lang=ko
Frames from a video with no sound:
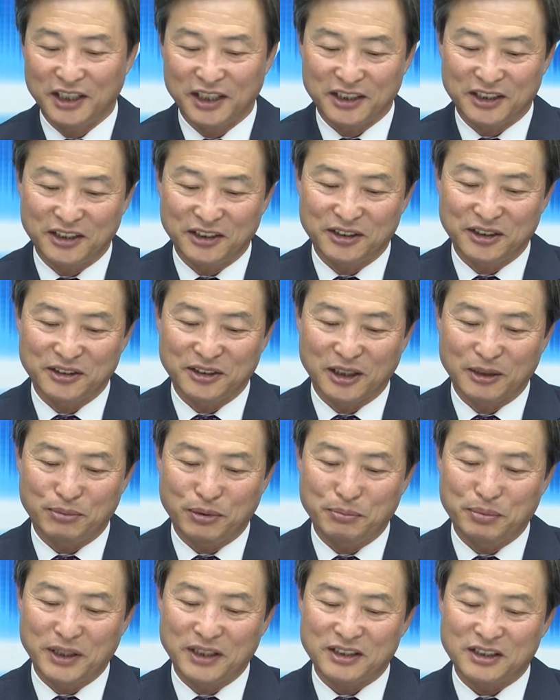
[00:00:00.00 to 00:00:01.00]
그래서
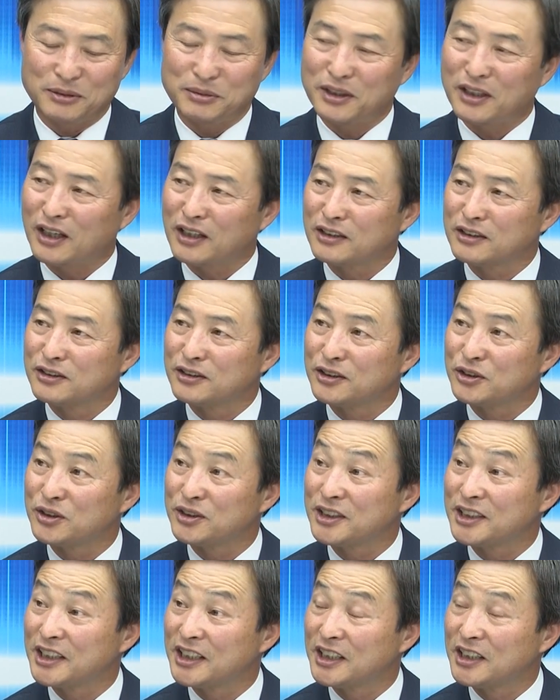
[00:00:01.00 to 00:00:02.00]
FPSB라는
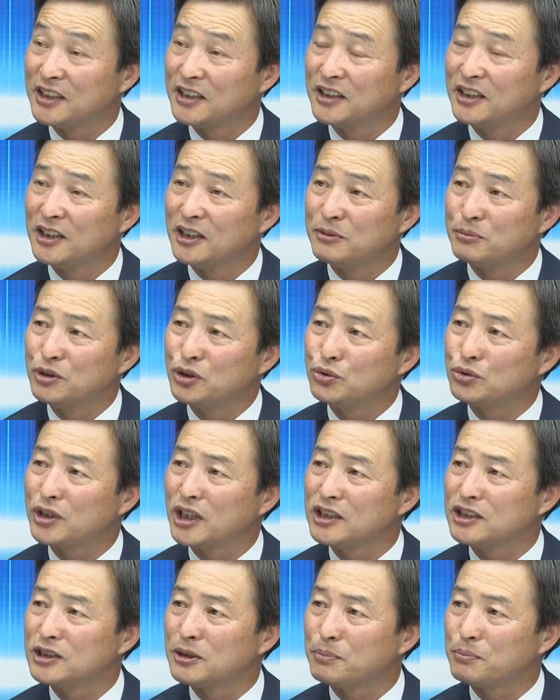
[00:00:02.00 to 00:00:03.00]
그게 미국에
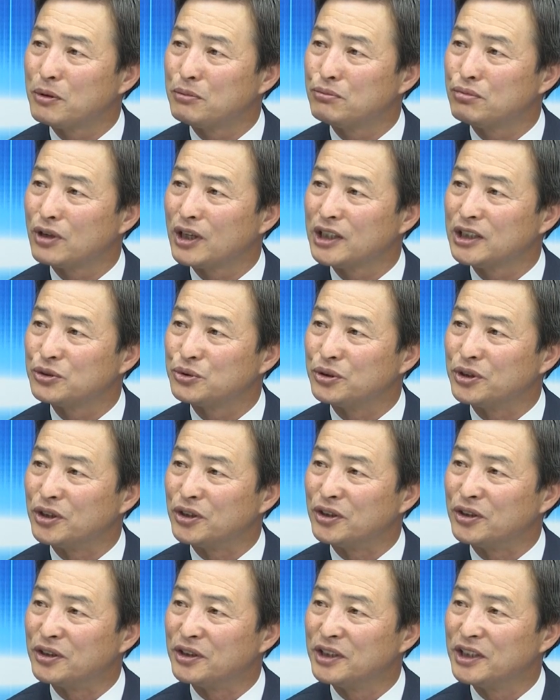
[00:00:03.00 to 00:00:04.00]
이제 본부가
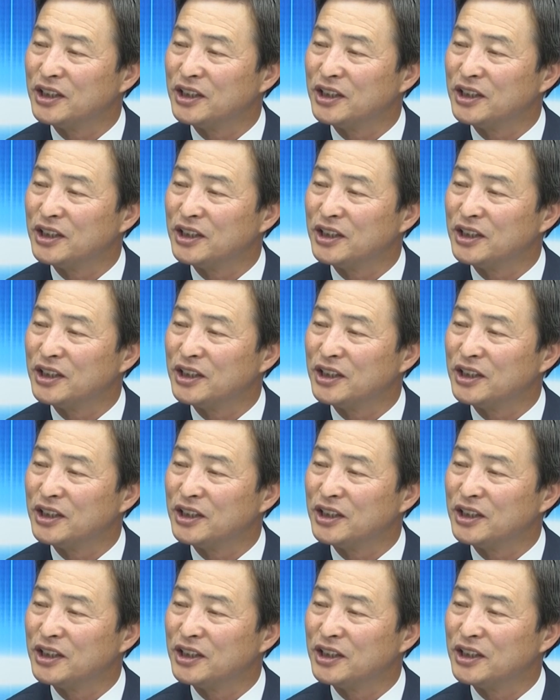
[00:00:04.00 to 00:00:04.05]
있고요.